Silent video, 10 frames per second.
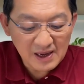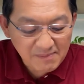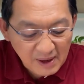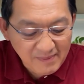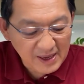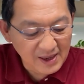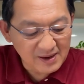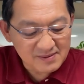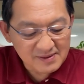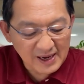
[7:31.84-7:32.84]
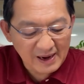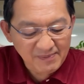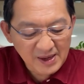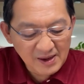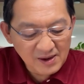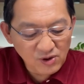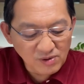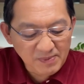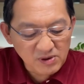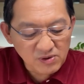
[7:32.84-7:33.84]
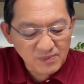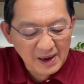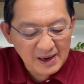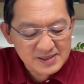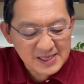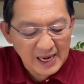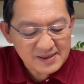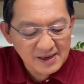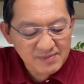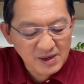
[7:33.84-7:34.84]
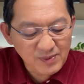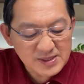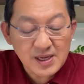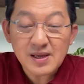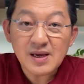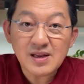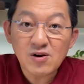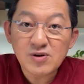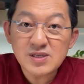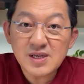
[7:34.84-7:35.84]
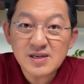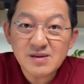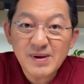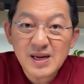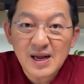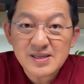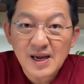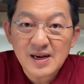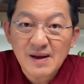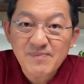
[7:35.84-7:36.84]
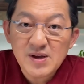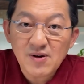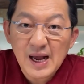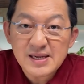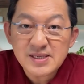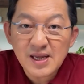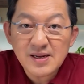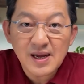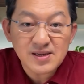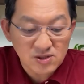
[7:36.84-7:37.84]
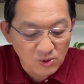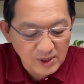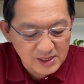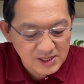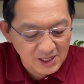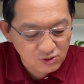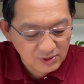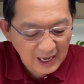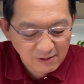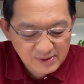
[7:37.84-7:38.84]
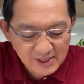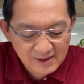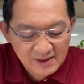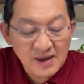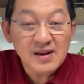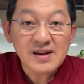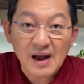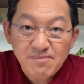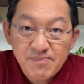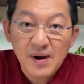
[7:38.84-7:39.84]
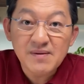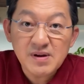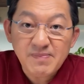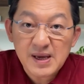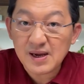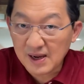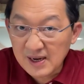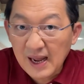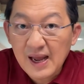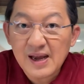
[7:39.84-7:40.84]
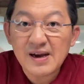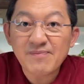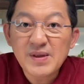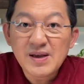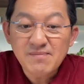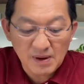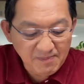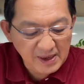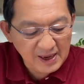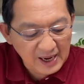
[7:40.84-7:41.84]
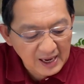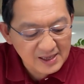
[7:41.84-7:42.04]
ยังเพิ่มให้อีกนะครับโดยปรากฏว่าจากเดิมคิดว่าเศรษฐกิจอินโดนีเซีย ซึ่งมีขนาดใหญ่อันดับหนึ่งของอาเซียน น่าจะโตแค่ 4.9%กับเพิ่มขึ้นไปเกิน5ครับไปเป็น